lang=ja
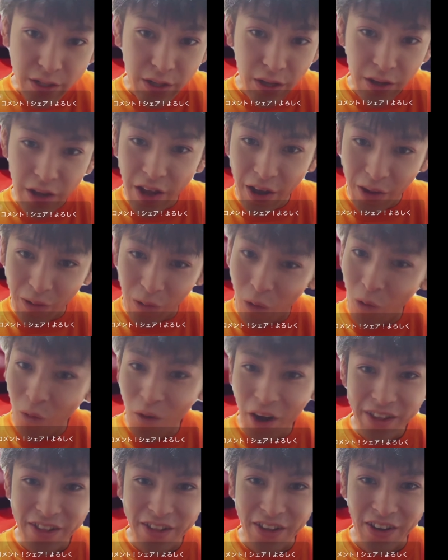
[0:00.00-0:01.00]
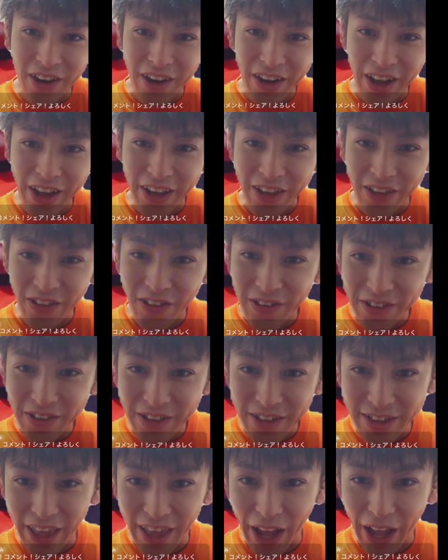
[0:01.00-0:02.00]
かったですかいや、怖いってのはないけど。
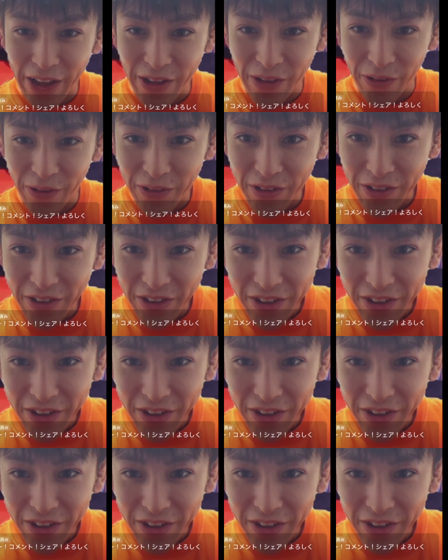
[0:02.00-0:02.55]
でかいよ。